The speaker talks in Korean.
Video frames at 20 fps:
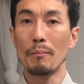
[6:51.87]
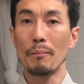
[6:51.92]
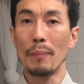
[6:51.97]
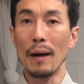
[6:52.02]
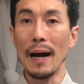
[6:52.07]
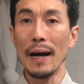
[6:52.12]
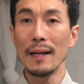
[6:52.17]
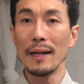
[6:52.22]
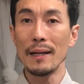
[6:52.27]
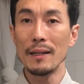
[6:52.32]

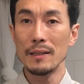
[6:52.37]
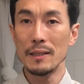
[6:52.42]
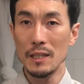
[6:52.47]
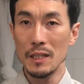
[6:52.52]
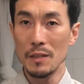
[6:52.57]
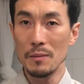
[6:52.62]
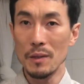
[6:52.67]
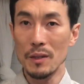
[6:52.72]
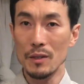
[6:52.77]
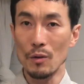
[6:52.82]
발에
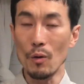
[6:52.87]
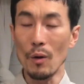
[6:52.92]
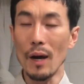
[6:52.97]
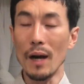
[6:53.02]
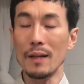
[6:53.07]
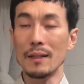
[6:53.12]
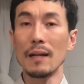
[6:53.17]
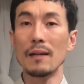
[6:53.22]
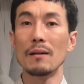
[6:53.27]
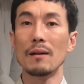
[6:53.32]
실키면서
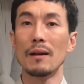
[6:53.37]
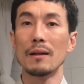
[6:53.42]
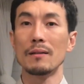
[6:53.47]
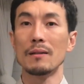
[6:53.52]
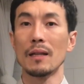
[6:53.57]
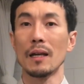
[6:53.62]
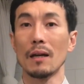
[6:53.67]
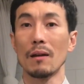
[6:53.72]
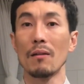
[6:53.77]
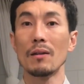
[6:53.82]
확
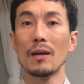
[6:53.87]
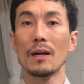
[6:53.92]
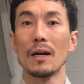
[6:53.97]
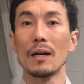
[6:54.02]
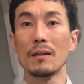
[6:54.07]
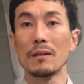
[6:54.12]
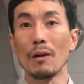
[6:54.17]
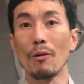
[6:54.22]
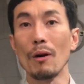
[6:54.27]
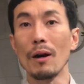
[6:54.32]
달려갔는데
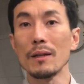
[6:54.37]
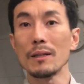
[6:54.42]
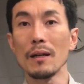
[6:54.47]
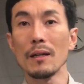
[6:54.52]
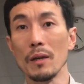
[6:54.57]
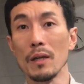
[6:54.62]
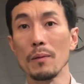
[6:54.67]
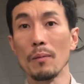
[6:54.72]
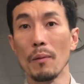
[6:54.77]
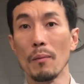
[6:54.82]
거기가 그냥
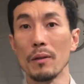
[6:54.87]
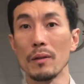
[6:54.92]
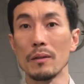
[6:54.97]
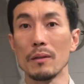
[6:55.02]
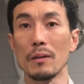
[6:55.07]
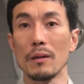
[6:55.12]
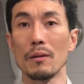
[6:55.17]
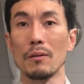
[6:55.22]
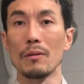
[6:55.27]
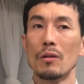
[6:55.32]
화상
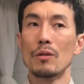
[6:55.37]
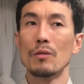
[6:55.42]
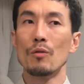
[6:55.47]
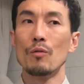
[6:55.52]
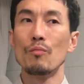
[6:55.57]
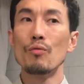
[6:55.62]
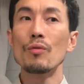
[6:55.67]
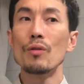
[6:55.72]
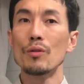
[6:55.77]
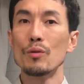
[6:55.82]
입어버리더라고요 그리고
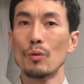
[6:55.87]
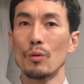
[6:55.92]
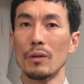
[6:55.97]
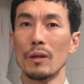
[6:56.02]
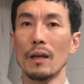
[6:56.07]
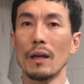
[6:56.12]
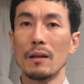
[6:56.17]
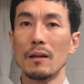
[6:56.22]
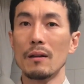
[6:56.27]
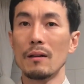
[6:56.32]
묶어
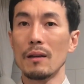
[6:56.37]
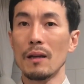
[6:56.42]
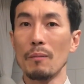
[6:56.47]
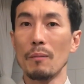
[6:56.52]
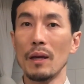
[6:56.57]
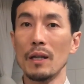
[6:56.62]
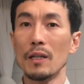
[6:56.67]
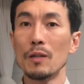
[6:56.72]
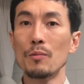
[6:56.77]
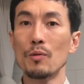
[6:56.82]
놓을 때 이렇게
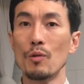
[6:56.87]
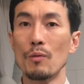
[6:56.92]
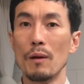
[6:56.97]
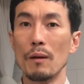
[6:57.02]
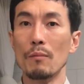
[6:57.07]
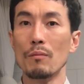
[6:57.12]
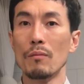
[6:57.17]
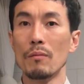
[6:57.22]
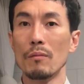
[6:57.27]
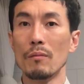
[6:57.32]

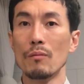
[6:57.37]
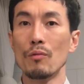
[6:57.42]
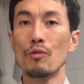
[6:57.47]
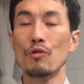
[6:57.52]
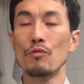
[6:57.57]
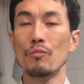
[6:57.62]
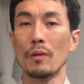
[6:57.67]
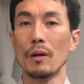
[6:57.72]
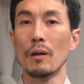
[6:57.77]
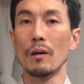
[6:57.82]
매듭으로만
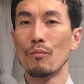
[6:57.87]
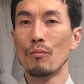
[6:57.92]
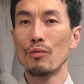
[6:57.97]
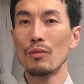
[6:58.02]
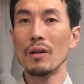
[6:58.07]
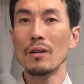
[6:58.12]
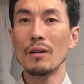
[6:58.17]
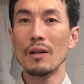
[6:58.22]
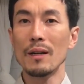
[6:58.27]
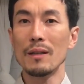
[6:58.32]
묶으면
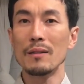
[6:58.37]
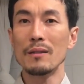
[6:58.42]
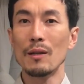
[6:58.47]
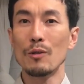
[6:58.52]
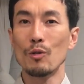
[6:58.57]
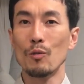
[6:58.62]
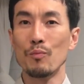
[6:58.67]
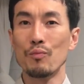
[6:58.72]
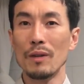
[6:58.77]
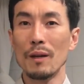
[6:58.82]
묶인 것
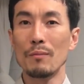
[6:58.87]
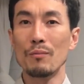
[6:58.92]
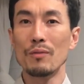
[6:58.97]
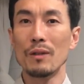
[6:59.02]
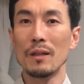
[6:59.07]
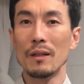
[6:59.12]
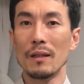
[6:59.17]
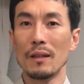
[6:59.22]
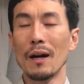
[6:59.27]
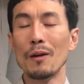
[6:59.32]
같은데도
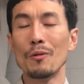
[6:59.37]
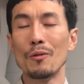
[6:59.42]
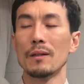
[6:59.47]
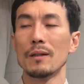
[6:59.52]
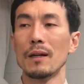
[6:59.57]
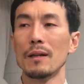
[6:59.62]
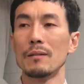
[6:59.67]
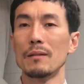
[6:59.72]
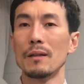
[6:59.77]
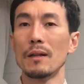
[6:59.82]
불안불안하고
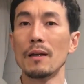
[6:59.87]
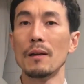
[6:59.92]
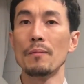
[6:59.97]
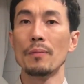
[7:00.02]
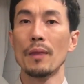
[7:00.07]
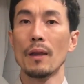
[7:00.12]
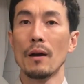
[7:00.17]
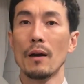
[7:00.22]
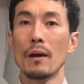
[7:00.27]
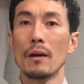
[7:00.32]
그랬는데
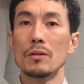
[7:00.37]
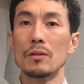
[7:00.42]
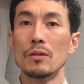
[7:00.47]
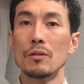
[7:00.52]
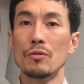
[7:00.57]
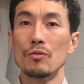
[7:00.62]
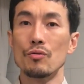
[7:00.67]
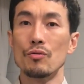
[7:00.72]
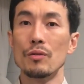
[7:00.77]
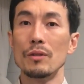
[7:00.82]

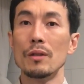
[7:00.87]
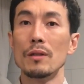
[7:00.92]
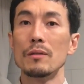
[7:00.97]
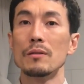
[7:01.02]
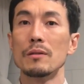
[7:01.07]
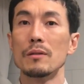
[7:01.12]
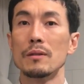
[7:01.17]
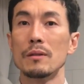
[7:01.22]
저는 줄리어스